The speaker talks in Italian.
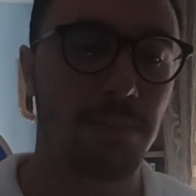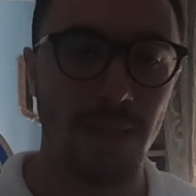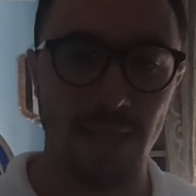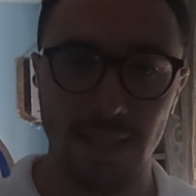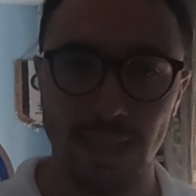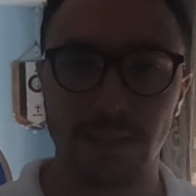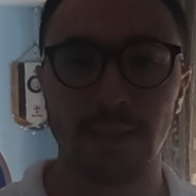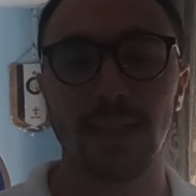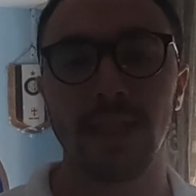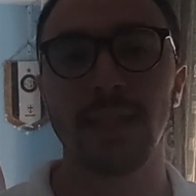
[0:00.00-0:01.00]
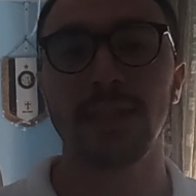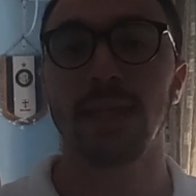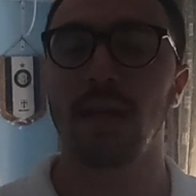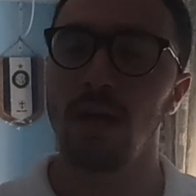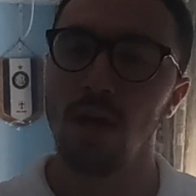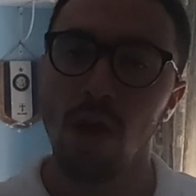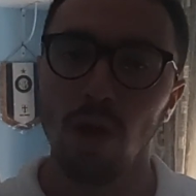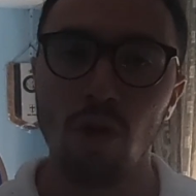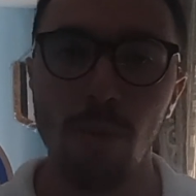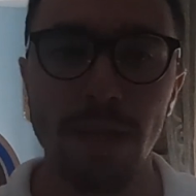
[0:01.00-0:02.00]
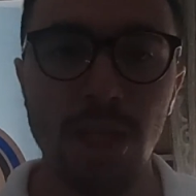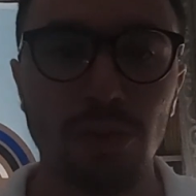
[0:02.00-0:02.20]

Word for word: per richiesta dell'Inter, come è già